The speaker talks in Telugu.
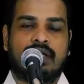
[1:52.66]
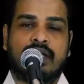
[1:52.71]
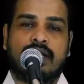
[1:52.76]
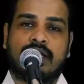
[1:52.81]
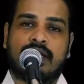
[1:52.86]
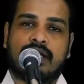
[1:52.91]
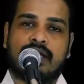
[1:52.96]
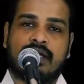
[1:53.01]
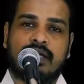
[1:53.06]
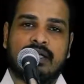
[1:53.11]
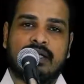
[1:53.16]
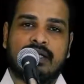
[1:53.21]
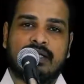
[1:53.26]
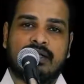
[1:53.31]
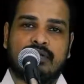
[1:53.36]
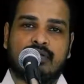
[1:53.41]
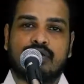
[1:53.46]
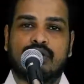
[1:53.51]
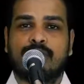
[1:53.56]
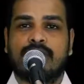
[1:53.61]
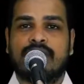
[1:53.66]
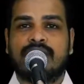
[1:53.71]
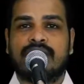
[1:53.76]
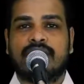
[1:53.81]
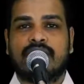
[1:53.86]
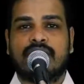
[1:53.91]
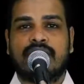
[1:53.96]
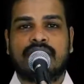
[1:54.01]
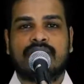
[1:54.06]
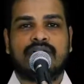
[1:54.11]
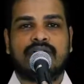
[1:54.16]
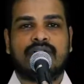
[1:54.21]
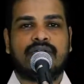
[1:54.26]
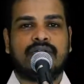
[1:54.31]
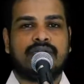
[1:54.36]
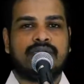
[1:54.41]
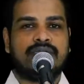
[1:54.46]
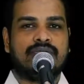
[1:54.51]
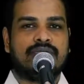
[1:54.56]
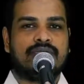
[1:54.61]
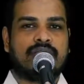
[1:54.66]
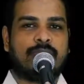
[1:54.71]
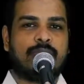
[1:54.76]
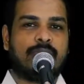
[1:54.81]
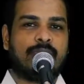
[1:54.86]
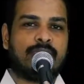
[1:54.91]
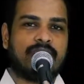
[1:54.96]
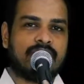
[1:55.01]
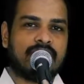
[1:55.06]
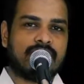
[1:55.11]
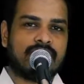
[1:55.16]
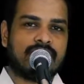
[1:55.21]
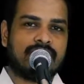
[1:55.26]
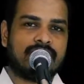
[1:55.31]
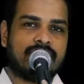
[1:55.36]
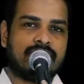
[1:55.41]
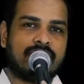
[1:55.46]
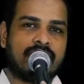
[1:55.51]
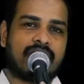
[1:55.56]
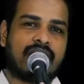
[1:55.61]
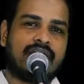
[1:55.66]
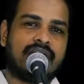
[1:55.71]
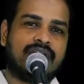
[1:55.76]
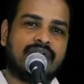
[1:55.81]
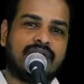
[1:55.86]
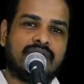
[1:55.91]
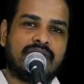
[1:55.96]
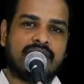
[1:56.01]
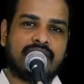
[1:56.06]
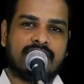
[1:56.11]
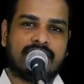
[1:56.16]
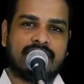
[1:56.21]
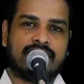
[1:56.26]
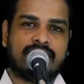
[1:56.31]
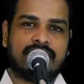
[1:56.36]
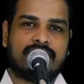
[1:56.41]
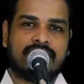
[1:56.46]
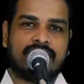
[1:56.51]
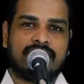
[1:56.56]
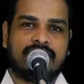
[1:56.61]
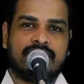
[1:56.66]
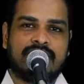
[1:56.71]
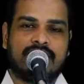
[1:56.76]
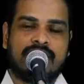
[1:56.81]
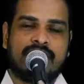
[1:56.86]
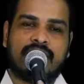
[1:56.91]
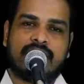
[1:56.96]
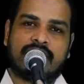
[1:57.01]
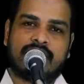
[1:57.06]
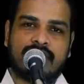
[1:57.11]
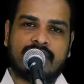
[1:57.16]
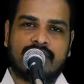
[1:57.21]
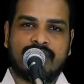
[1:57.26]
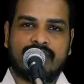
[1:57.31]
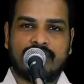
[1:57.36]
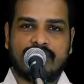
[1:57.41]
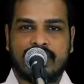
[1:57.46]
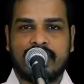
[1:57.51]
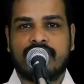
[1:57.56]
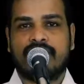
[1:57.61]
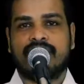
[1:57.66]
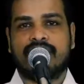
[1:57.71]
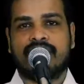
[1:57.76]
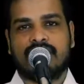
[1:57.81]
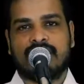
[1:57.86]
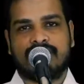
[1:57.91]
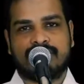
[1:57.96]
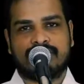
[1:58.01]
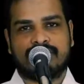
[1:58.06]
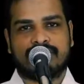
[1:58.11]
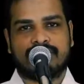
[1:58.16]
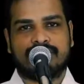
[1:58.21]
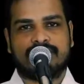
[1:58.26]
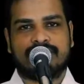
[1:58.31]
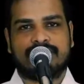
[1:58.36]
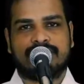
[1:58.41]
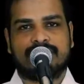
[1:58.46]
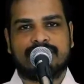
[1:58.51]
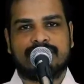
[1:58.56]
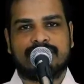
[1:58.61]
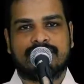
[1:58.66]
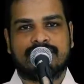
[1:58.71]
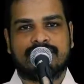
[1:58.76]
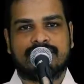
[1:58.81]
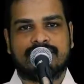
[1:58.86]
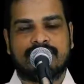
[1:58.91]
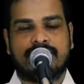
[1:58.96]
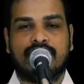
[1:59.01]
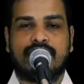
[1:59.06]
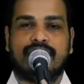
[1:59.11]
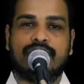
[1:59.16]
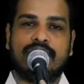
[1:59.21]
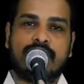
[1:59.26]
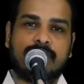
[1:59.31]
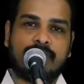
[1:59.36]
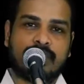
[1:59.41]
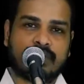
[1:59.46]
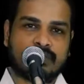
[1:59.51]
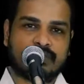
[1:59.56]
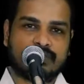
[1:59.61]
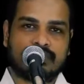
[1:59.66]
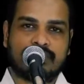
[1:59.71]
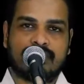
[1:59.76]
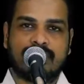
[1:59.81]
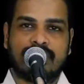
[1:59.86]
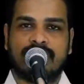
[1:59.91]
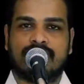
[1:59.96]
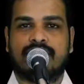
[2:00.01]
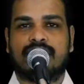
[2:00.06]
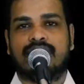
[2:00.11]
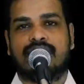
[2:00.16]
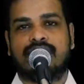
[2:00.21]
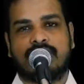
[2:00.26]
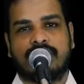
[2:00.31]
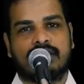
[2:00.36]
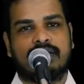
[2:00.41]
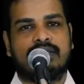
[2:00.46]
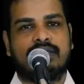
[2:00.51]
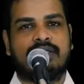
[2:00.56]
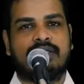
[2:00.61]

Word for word: లేక కొంతమంది తల్లిదండ్రులు తమ పిల్లలను అనాథులుగా ఎక్కడైనా వదిలేయడం కావచ్చు ఇటువంటి పరిస్థితుల్లో కూడా